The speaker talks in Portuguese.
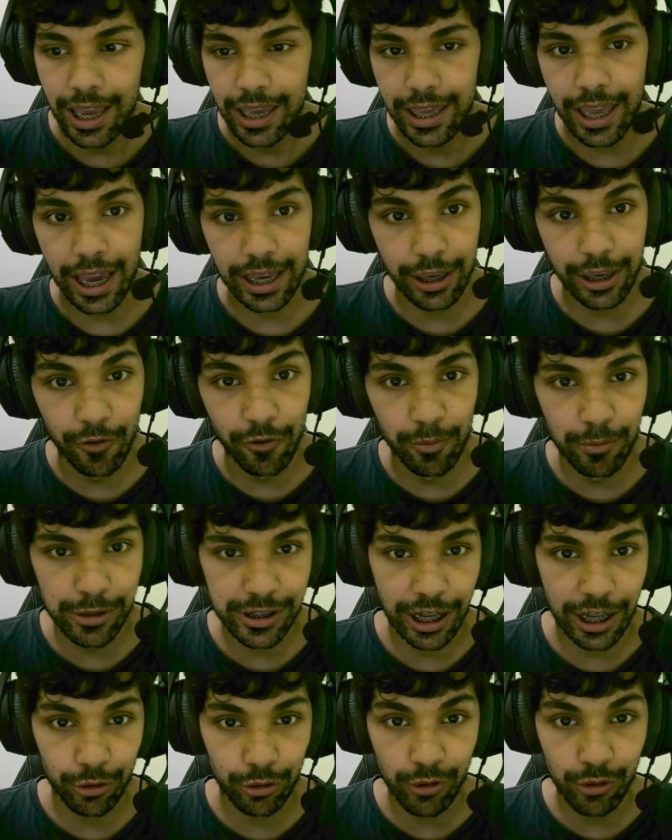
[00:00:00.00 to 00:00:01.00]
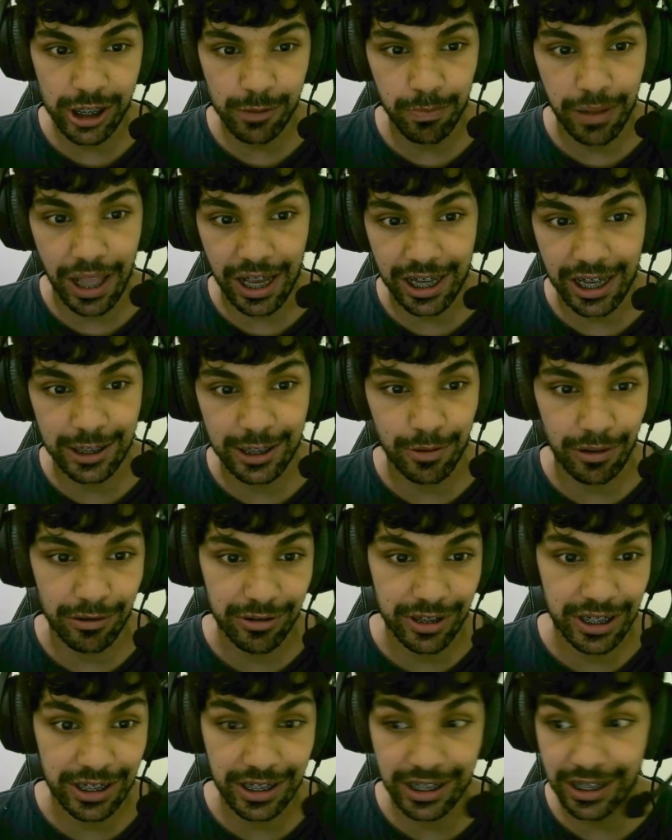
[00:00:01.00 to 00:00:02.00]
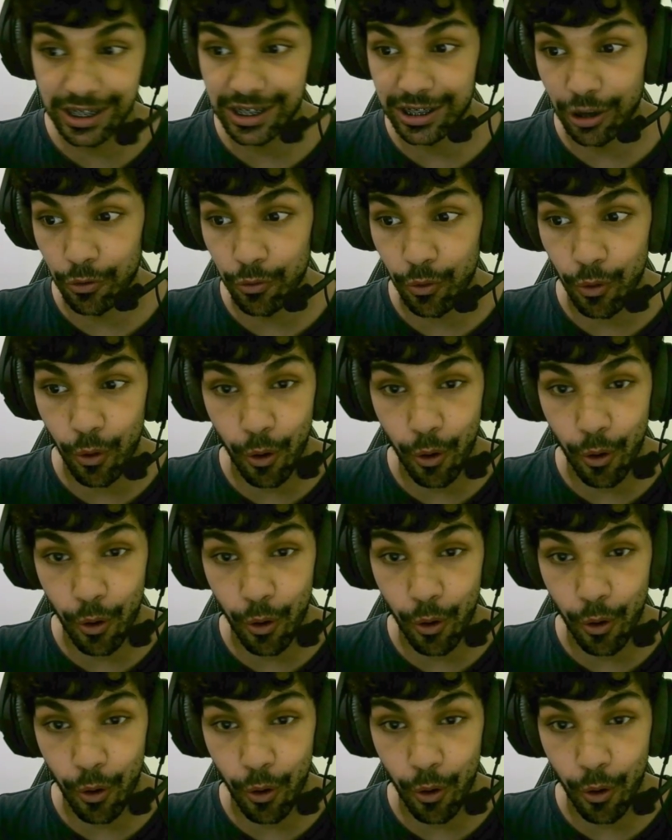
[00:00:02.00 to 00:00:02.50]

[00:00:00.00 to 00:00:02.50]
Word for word: E aqui eu vou mostrar duas placas para vocês que estão